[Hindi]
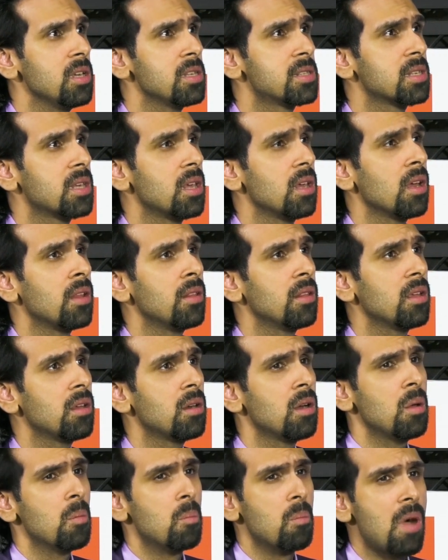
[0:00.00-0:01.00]
इसके
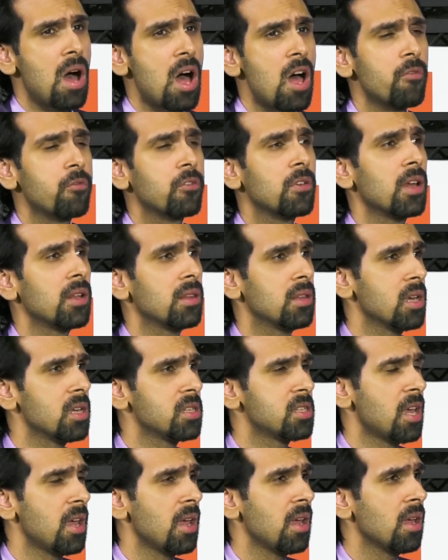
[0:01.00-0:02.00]
अंदर माफ़ कर
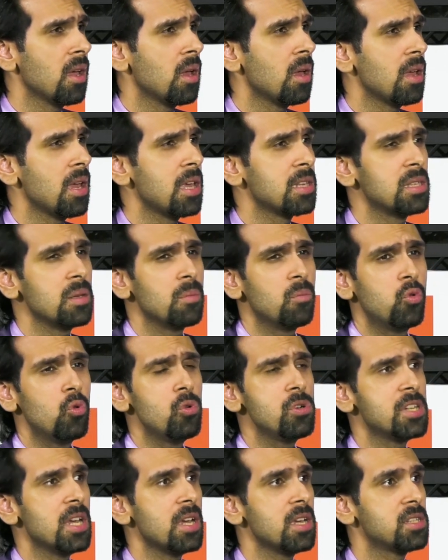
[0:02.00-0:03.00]
दिया जाए या ऐसे
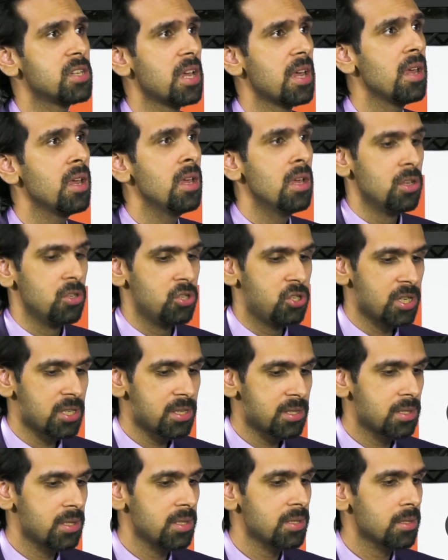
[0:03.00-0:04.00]
भूल जाया जाए
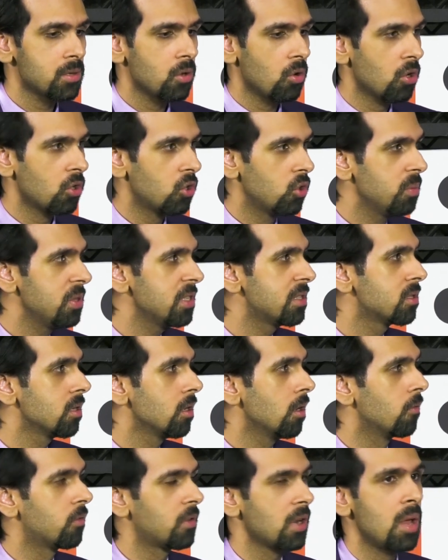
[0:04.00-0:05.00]
जस्टिस ऑट टू बी
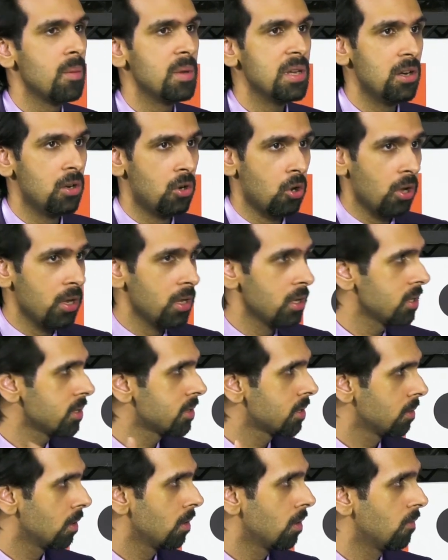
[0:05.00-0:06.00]
सर्व्ड आई मीन
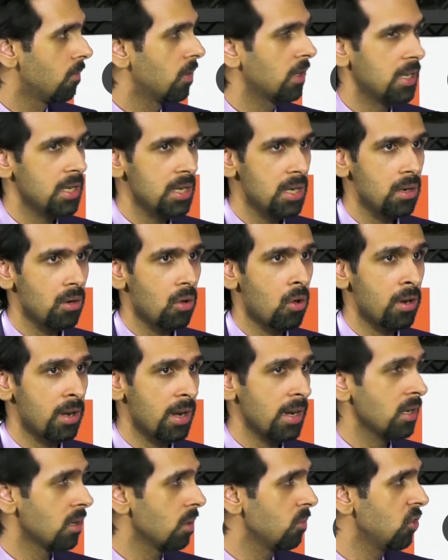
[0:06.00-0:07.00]
लॉयर्स वकील
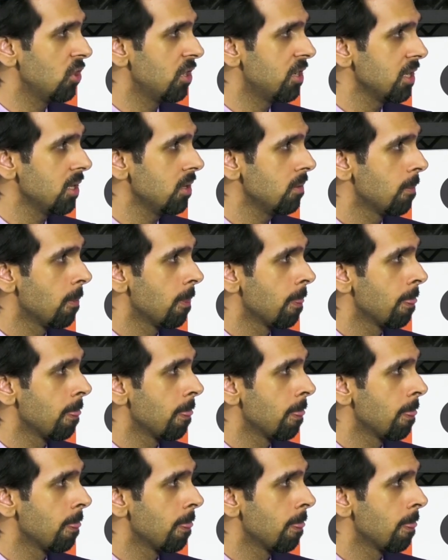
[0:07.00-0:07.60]
ऑनलाइन कम्युनिटी